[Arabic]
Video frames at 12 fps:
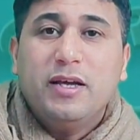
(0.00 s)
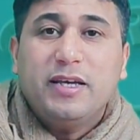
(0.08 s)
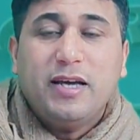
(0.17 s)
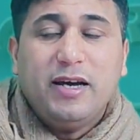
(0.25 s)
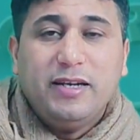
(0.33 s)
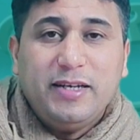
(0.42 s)

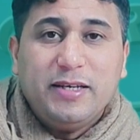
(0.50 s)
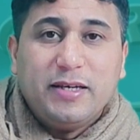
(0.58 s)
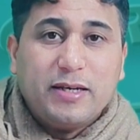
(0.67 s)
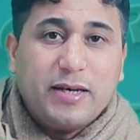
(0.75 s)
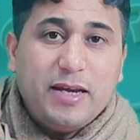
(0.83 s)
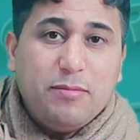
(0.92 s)
يعني
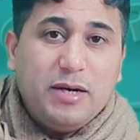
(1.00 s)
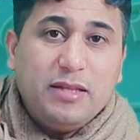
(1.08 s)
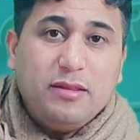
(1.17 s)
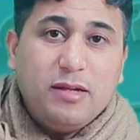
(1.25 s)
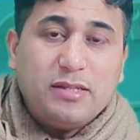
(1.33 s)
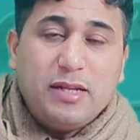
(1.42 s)
كاين بعض
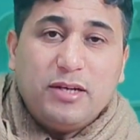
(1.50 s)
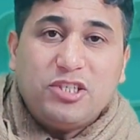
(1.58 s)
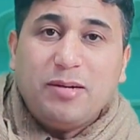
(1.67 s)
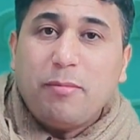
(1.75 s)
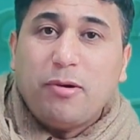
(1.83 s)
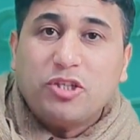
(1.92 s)
الناس اللي
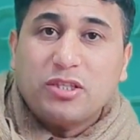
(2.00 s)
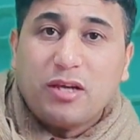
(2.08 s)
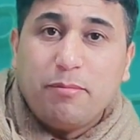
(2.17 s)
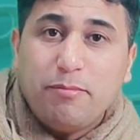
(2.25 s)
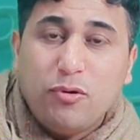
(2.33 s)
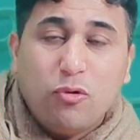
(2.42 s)
هادشي ما بغاوش
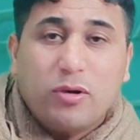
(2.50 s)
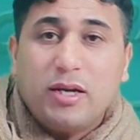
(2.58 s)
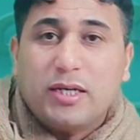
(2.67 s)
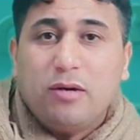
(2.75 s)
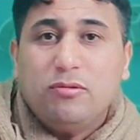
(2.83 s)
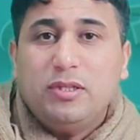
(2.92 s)
يتقبلوه قال
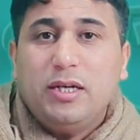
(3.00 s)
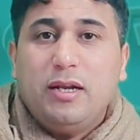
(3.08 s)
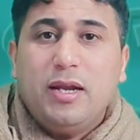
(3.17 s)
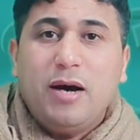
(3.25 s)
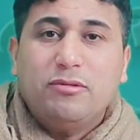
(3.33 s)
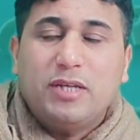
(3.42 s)
لك اودي
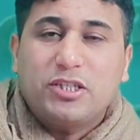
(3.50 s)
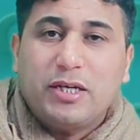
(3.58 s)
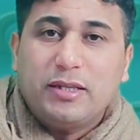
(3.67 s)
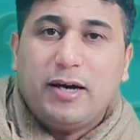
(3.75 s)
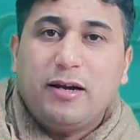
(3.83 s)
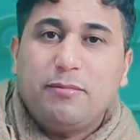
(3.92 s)
لا وتاش
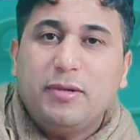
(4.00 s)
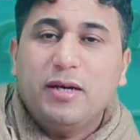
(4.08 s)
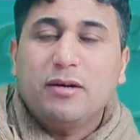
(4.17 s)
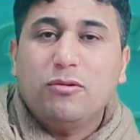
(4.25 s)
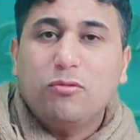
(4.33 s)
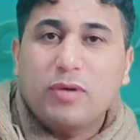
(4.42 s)

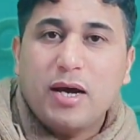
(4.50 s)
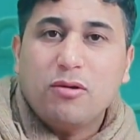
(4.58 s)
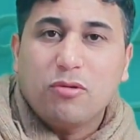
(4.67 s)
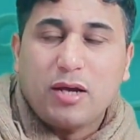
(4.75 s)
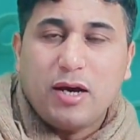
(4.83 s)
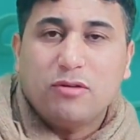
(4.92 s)
كتخربق
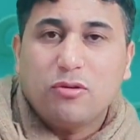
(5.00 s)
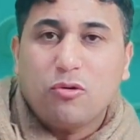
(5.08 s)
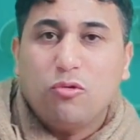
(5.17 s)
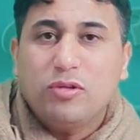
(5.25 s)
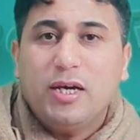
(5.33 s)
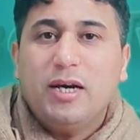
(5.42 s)
وقالوا
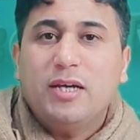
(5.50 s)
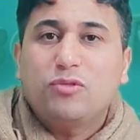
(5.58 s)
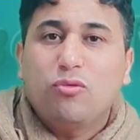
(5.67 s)
القودات